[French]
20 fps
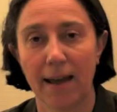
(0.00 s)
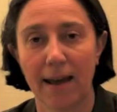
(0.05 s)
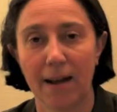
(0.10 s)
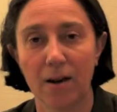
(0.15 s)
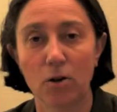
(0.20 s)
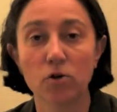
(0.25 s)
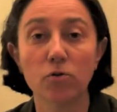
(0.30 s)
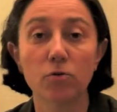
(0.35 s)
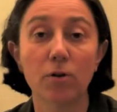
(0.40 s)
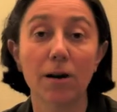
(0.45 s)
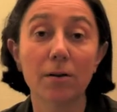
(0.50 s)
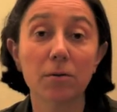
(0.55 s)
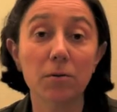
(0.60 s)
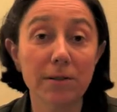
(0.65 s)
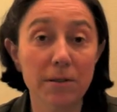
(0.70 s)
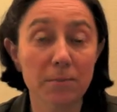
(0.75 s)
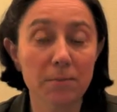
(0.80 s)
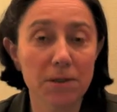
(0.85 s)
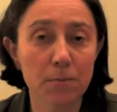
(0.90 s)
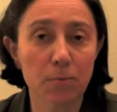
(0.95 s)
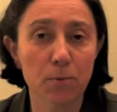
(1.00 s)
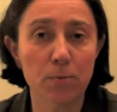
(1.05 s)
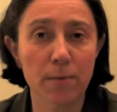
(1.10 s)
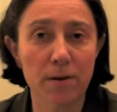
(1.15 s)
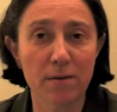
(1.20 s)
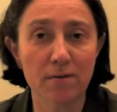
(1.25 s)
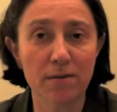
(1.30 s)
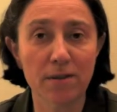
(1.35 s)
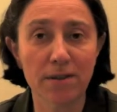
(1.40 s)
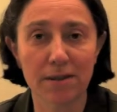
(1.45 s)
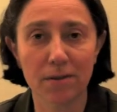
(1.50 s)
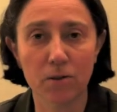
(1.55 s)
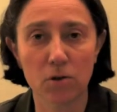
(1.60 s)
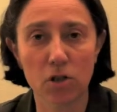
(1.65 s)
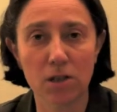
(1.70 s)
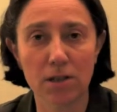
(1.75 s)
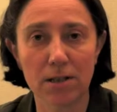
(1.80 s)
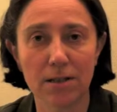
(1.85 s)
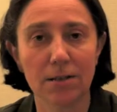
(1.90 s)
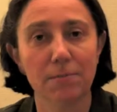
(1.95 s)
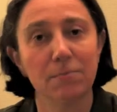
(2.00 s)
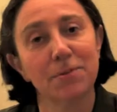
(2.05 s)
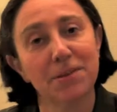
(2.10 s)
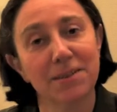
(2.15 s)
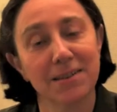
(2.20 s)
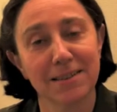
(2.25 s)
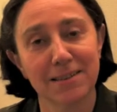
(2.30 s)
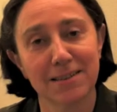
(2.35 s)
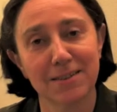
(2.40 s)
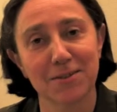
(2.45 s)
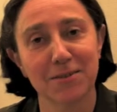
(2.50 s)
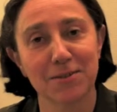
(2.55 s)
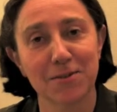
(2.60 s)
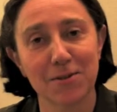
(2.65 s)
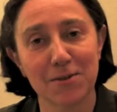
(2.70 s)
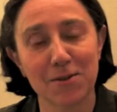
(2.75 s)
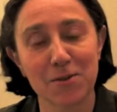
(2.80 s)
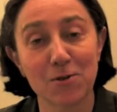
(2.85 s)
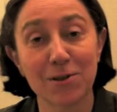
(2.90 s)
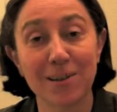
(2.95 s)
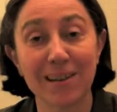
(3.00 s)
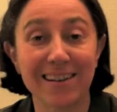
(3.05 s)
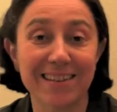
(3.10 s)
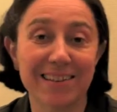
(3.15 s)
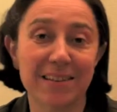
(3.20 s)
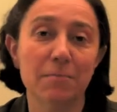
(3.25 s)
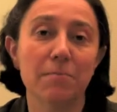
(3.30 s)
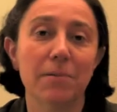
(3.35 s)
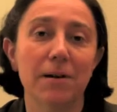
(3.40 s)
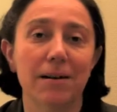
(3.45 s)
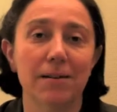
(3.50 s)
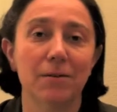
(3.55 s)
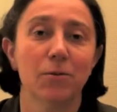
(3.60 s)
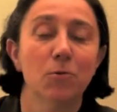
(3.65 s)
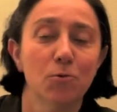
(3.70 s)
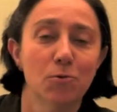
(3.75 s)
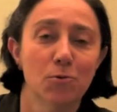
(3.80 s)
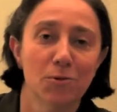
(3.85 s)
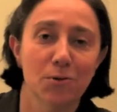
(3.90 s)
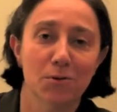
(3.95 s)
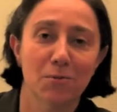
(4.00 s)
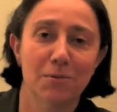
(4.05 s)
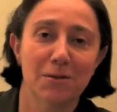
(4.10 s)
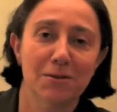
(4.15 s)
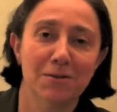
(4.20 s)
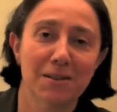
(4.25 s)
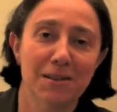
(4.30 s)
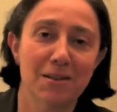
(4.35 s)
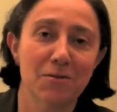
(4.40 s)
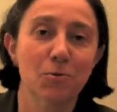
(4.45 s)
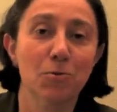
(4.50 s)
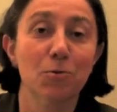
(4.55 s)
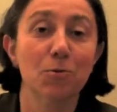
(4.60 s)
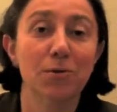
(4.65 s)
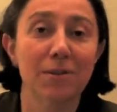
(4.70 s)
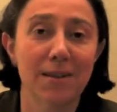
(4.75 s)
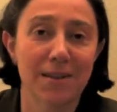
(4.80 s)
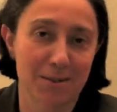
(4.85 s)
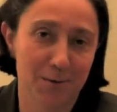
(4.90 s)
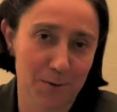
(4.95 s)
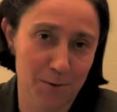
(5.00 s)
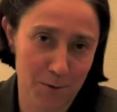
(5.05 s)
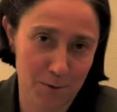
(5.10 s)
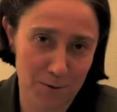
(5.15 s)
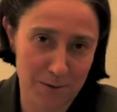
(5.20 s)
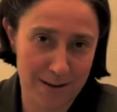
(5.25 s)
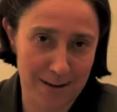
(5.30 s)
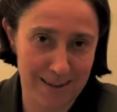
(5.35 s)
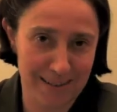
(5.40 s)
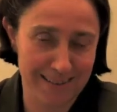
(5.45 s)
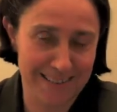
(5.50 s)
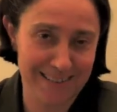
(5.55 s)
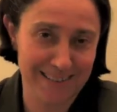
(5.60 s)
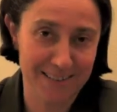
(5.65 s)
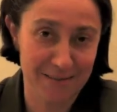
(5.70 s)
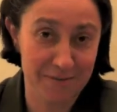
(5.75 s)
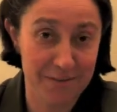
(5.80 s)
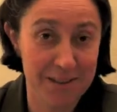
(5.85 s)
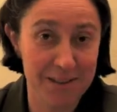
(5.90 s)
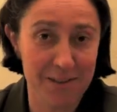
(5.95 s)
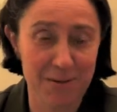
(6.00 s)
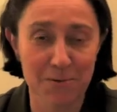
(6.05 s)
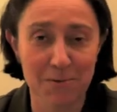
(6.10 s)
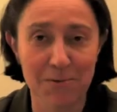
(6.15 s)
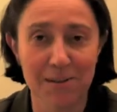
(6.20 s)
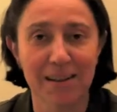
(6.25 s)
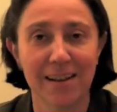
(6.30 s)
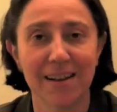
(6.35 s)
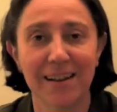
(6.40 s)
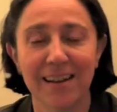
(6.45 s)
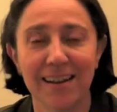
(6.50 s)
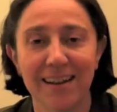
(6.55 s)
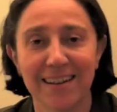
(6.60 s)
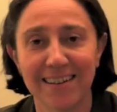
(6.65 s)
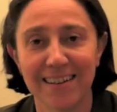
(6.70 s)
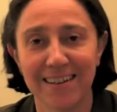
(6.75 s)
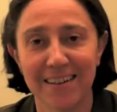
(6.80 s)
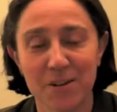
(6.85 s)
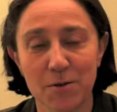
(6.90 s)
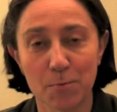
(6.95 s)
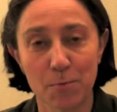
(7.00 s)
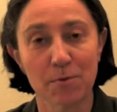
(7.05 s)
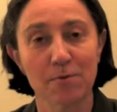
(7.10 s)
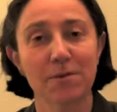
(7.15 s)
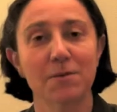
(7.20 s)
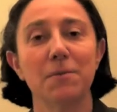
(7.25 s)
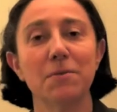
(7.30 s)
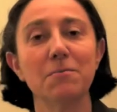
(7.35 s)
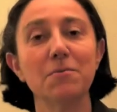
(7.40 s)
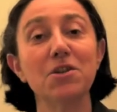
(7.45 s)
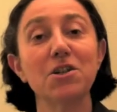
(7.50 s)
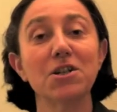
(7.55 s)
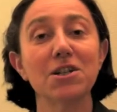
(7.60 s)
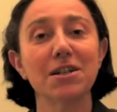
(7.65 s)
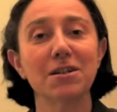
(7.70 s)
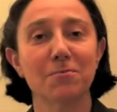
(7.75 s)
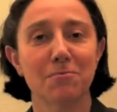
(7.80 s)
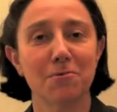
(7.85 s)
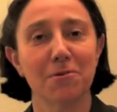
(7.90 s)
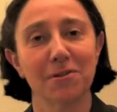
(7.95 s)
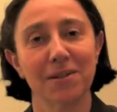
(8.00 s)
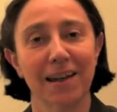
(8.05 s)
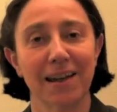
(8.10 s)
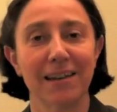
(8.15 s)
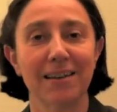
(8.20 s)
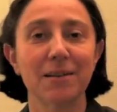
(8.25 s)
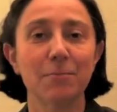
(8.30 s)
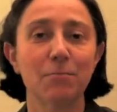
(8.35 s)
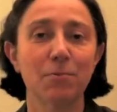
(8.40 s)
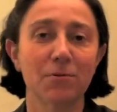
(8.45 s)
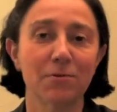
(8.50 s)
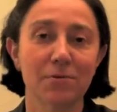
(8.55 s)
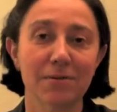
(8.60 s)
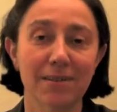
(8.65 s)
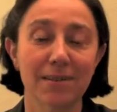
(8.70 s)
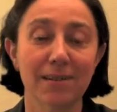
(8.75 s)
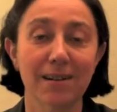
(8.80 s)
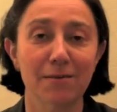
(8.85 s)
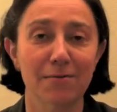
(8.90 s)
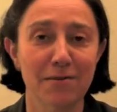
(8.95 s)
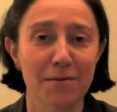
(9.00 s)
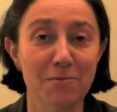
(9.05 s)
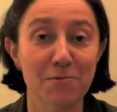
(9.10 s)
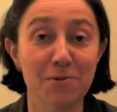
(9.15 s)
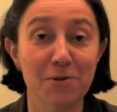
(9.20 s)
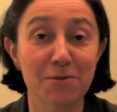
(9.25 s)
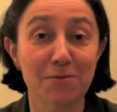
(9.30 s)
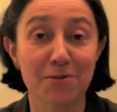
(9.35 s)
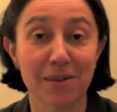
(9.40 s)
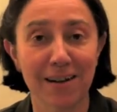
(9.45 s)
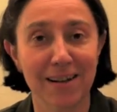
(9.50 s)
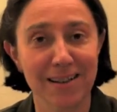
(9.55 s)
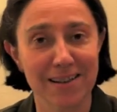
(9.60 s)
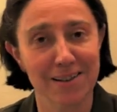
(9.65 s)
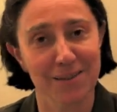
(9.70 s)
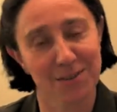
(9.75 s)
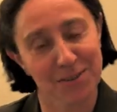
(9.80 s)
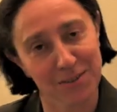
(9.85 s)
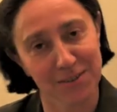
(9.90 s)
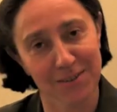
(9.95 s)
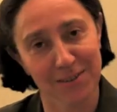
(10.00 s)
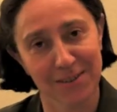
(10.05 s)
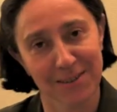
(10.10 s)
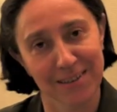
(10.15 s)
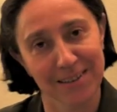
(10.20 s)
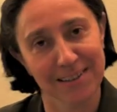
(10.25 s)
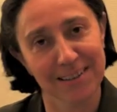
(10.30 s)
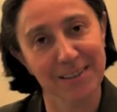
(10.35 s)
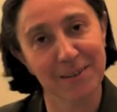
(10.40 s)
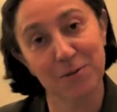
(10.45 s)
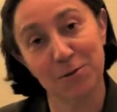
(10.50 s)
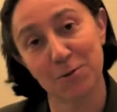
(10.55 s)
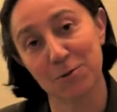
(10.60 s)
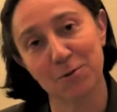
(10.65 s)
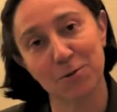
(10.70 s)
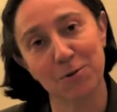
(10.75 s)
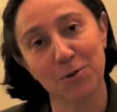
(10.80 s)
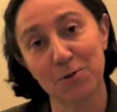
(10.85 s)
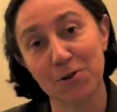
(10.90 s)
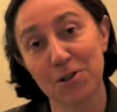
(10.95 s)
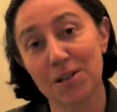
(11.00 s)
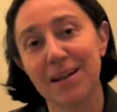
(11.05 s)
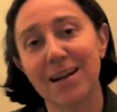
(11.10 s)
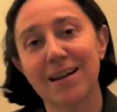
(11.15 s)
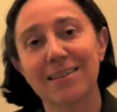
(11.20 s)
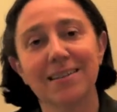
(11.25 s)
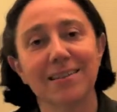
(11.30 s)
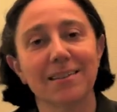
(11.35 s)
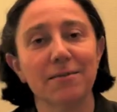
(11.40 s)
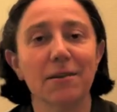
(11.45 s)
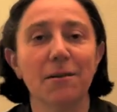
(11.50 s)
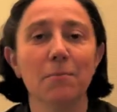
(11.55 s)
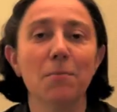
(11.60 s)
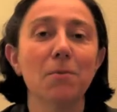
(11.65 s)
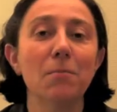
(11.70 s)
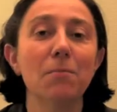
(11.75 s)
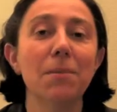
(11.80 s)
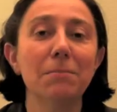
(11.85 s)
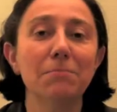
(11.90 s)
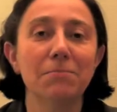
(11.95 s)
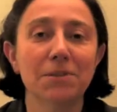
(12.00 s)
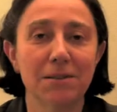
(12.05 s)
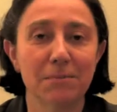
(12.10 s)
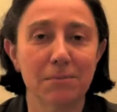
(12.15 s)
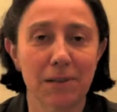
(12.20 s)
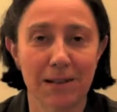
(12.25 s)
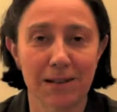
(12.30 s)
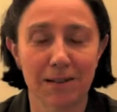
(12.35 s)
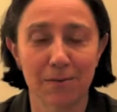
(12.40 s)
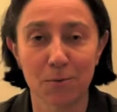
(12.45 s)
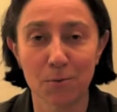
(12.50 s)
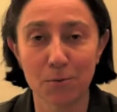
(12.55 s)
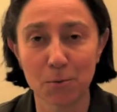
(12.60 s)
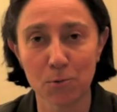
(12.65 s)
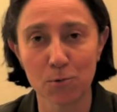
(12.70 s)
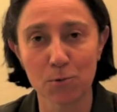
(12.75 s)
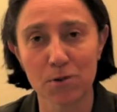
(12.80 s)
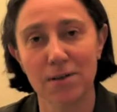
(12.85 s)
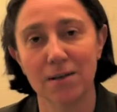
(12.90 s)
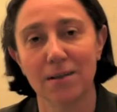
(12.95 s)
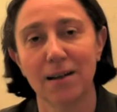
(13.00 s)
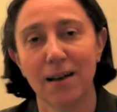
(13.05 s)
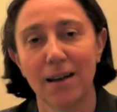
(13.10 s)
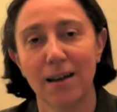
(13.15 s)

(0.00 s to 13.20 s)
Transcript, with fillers: Alors je vous raconte un petit peu ma vie. Hein. Quand j'étais petite, euh, je ne ratais pas une représentation d'au théâtre ce soir à la télévision. Euh, je me faisais même chic pour regarder. Puis vous savez la fameuse phrase euh, Les décors sont de Roger Hart, c'est vraiment ma petite Madeleine de Proust.